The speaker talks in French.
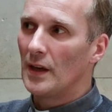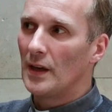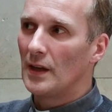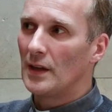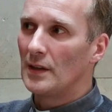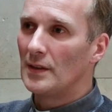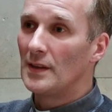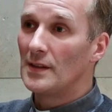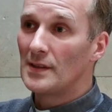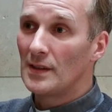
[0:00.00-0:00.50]

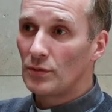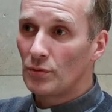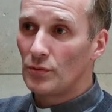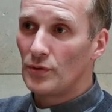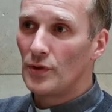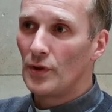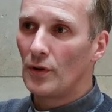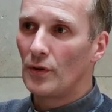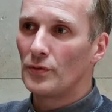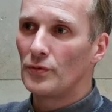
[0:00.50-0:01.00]
et des
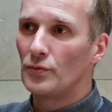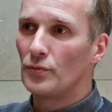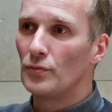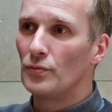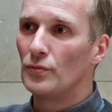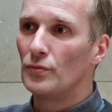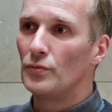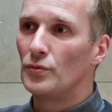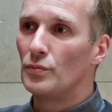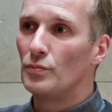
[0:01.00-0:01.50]
étudiants
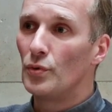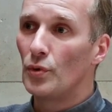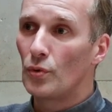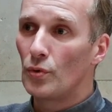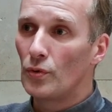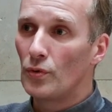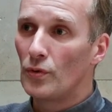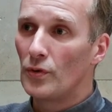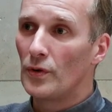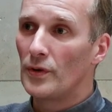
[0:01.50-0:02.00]
du,
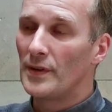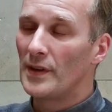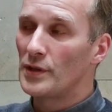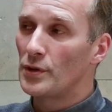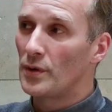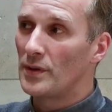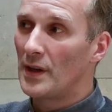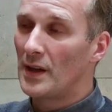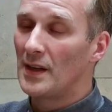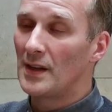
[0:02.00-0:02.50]
Bureau
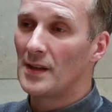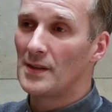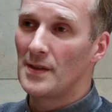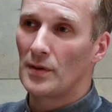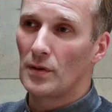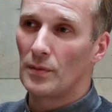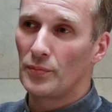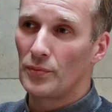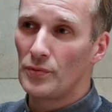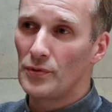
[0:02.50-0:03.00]
national Ecclesia
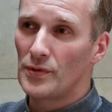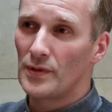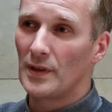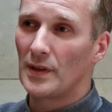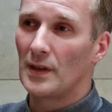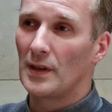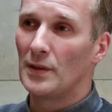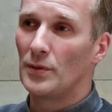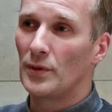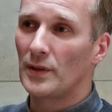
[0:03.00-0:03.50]
Campus
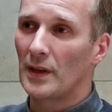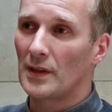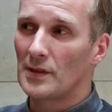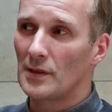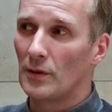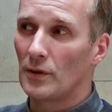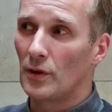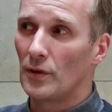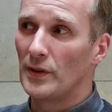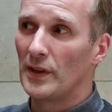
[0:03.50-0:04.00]
et, de
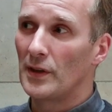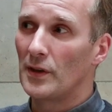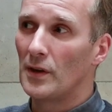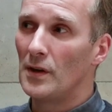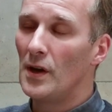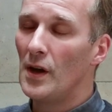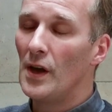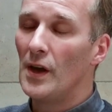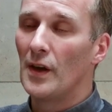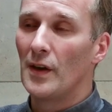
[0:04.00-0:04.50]
Chrétiens en Grande École